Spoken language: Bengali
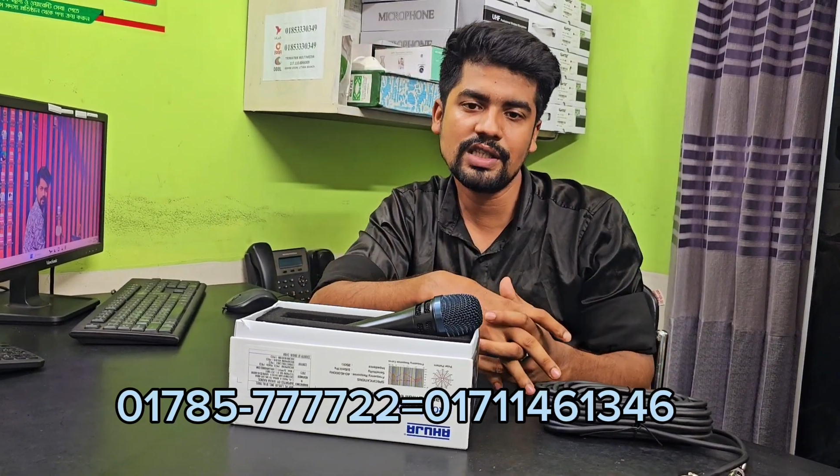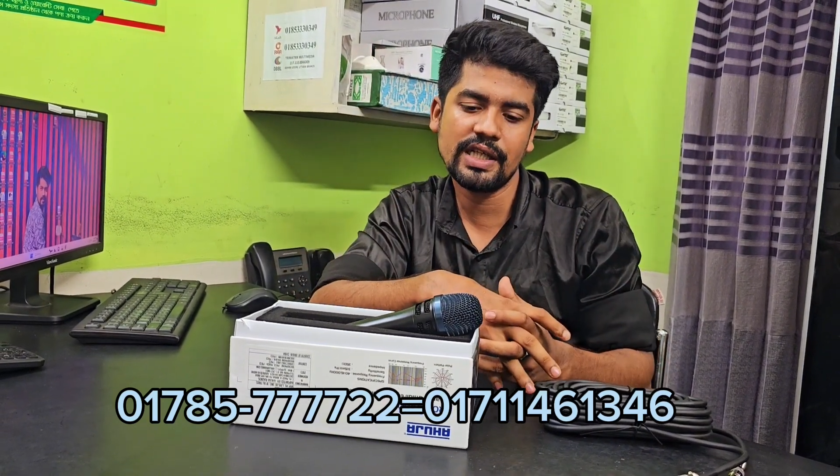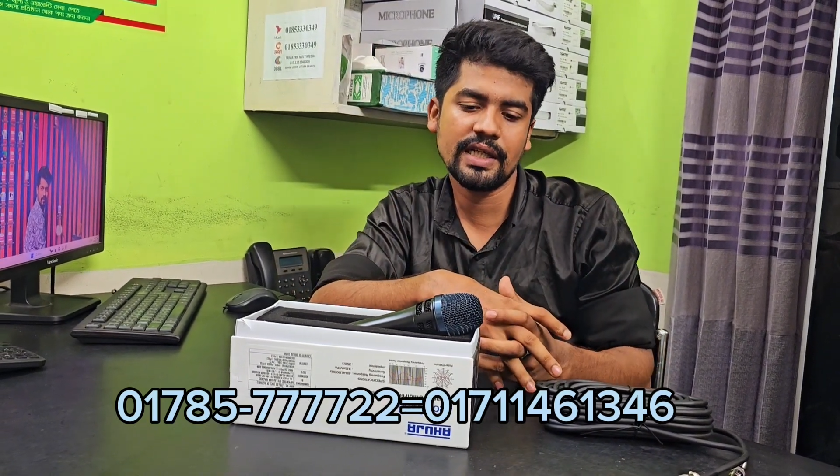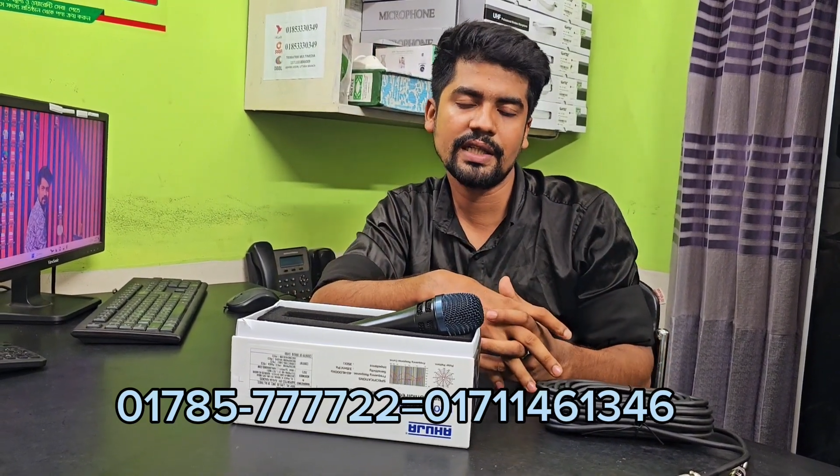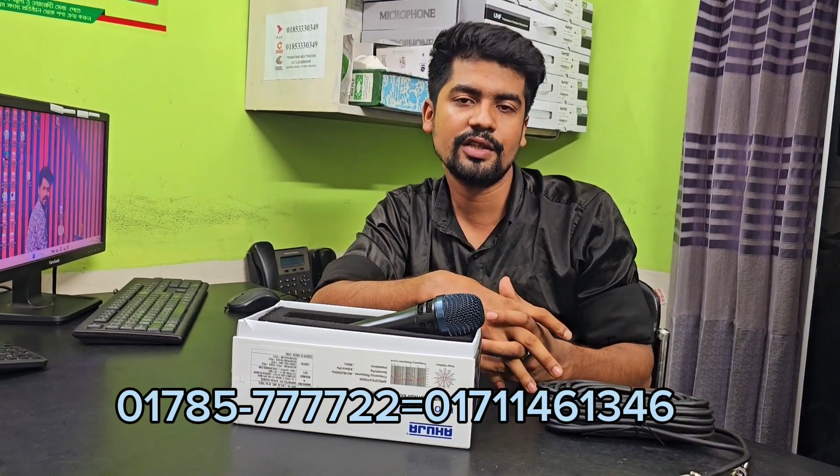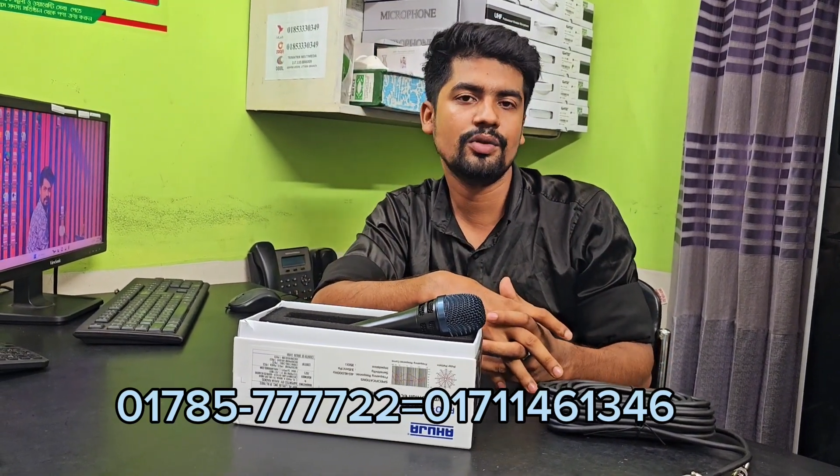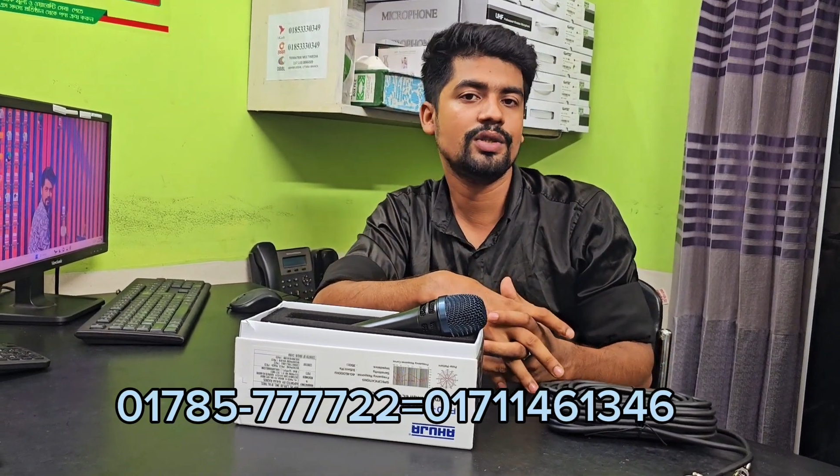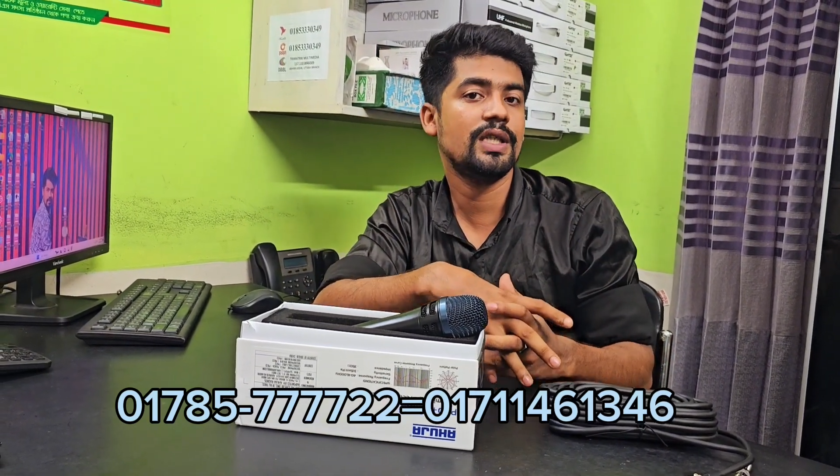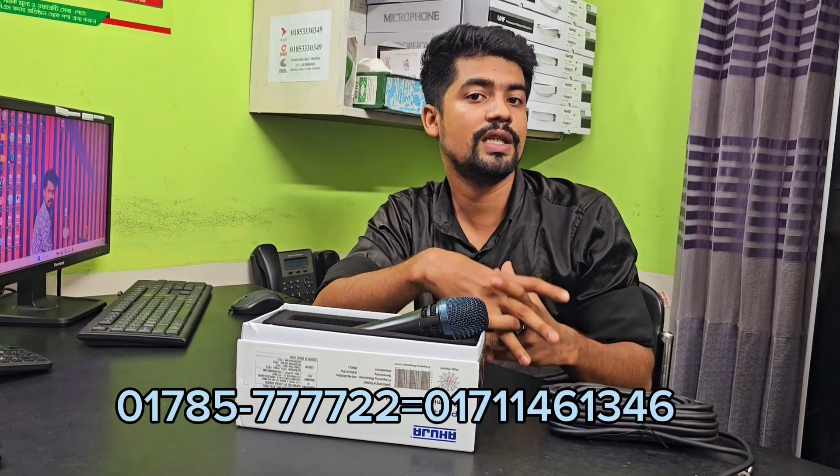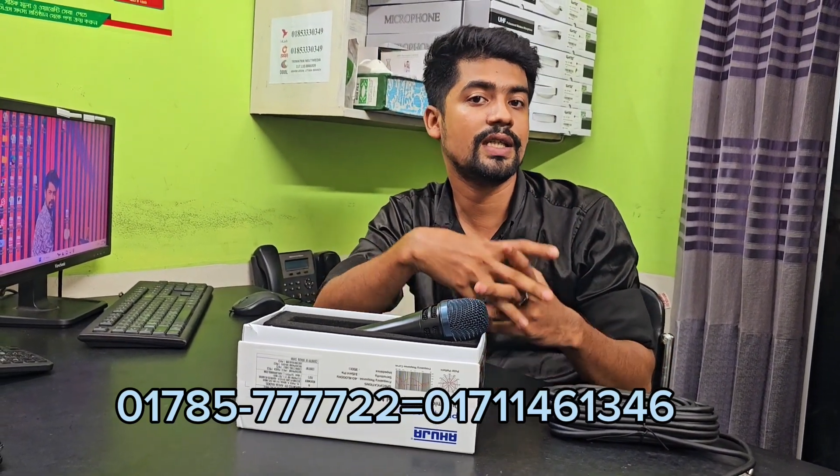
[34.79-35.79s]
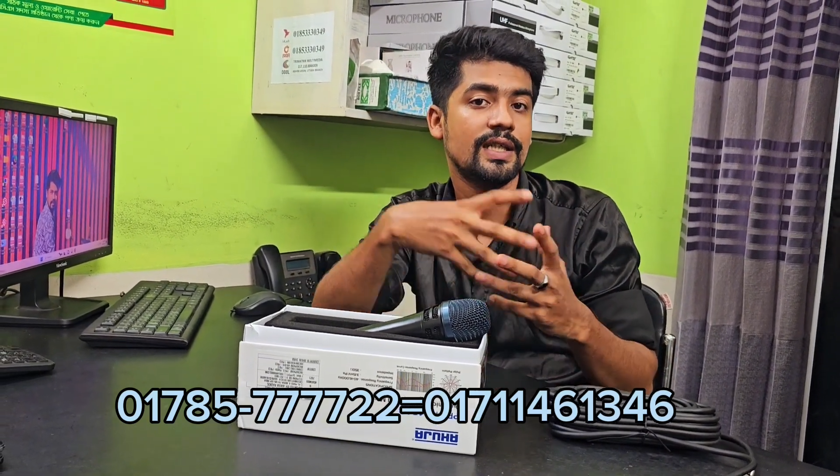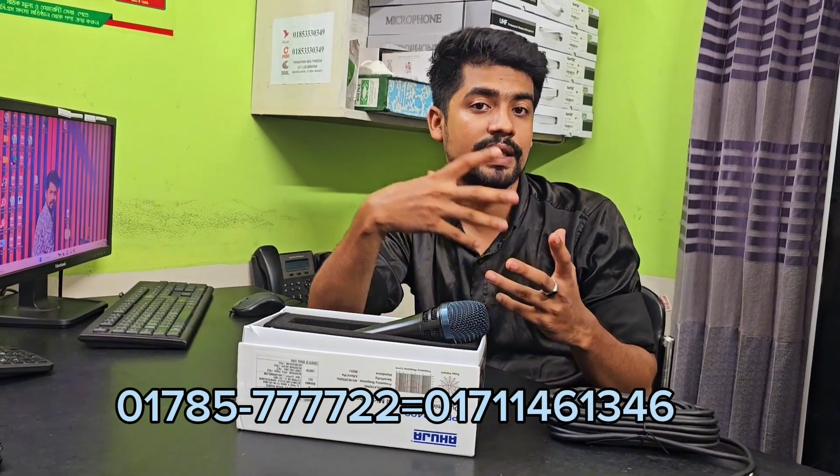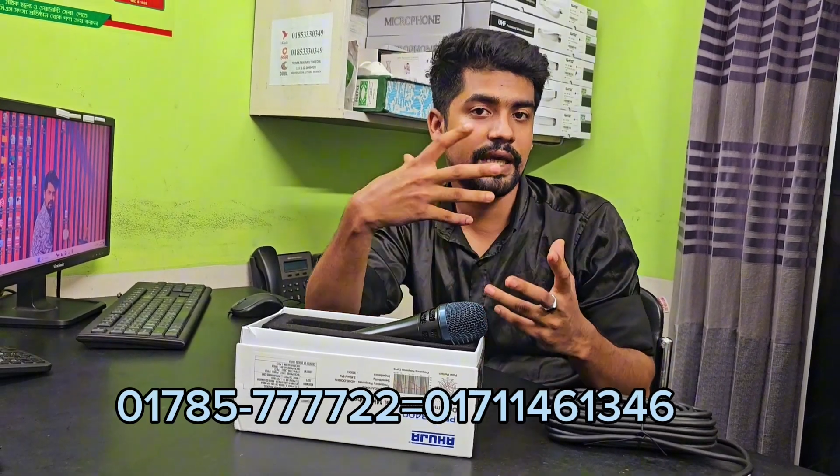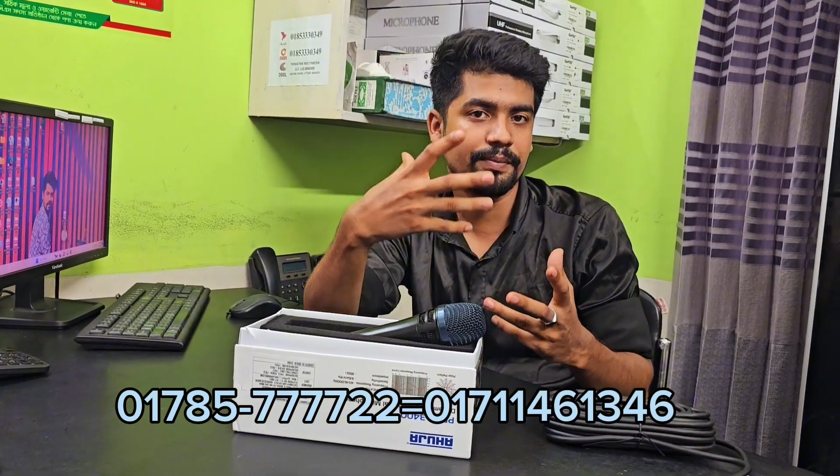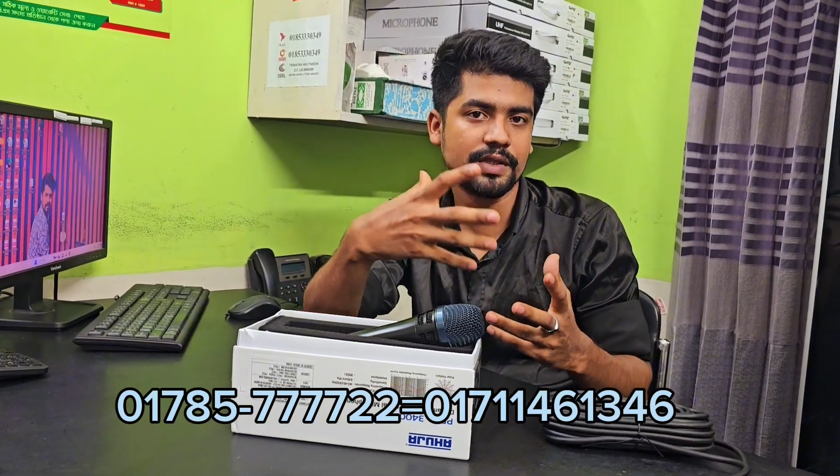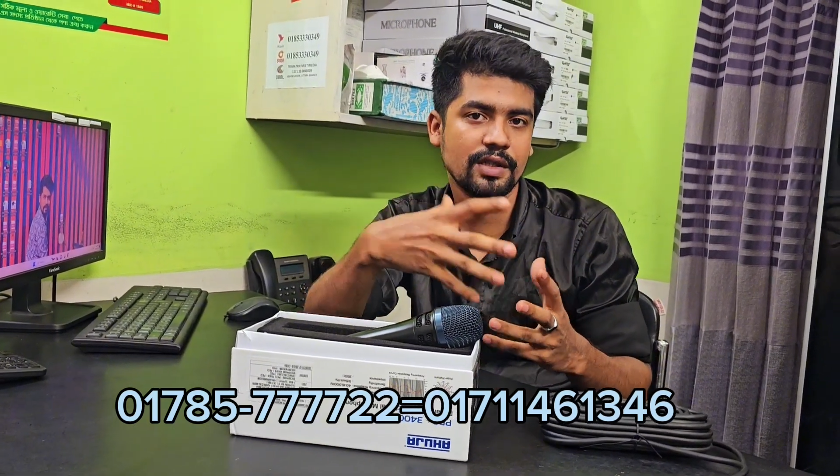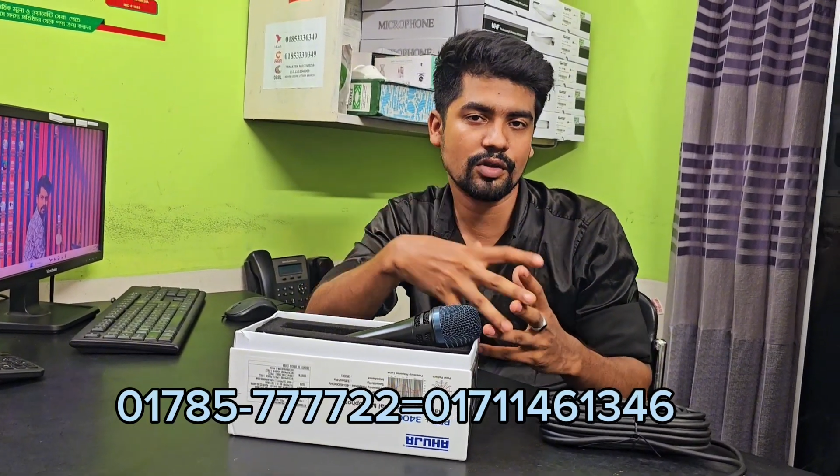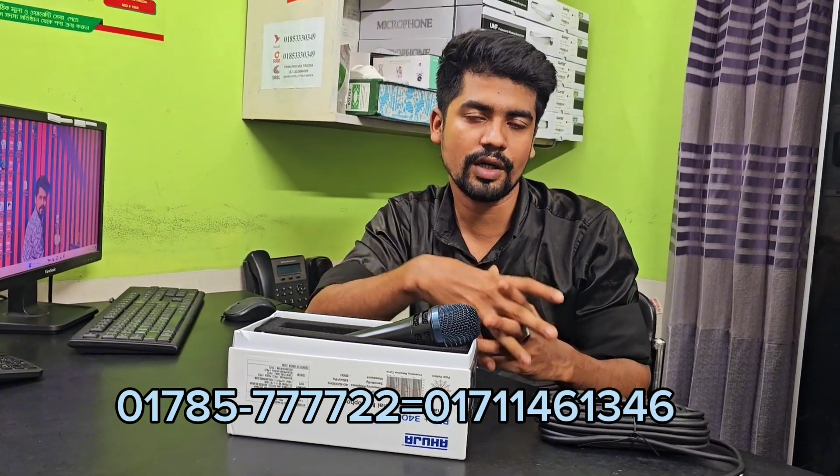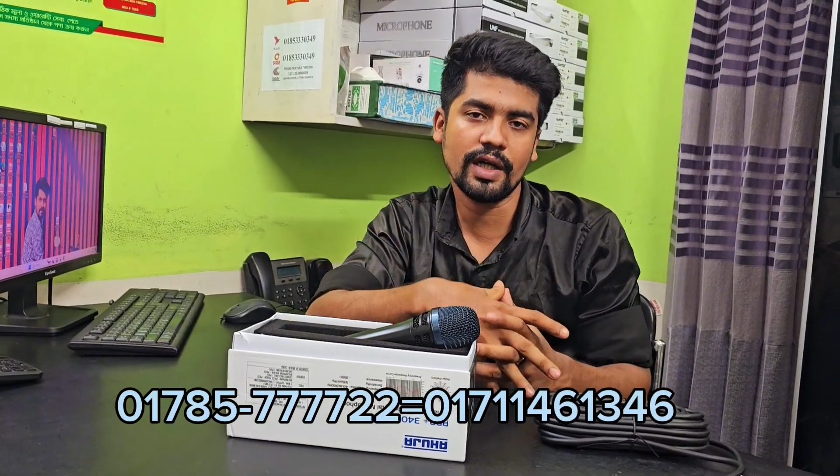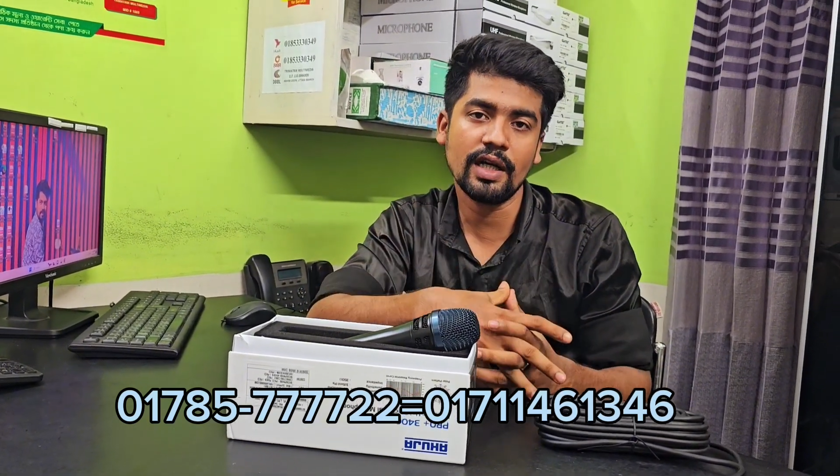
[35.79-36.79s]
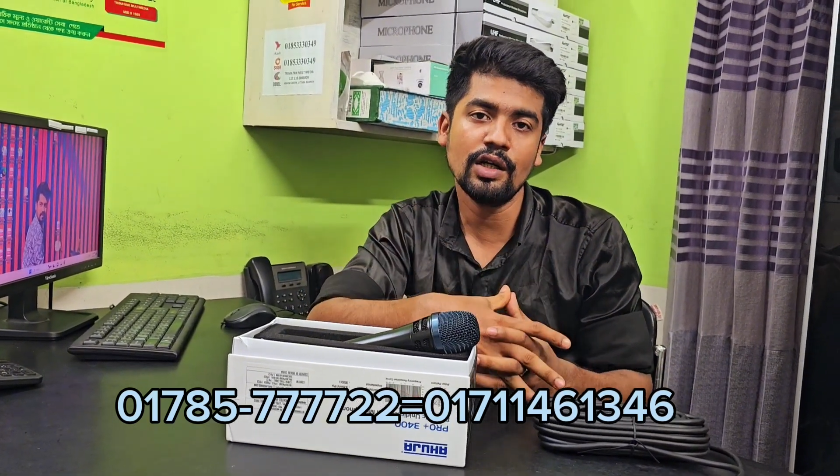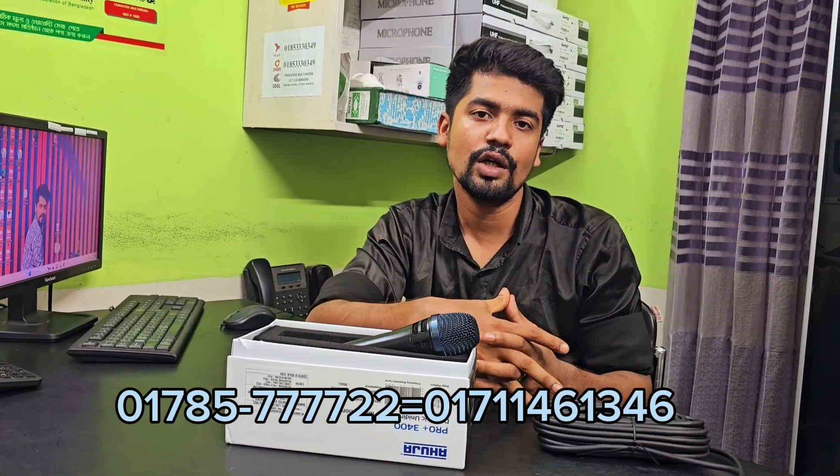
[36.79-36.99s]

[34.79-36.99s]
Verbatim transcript: সেক্ষেত্রে হচ্ছে এটাতে ক্যাপচার করে না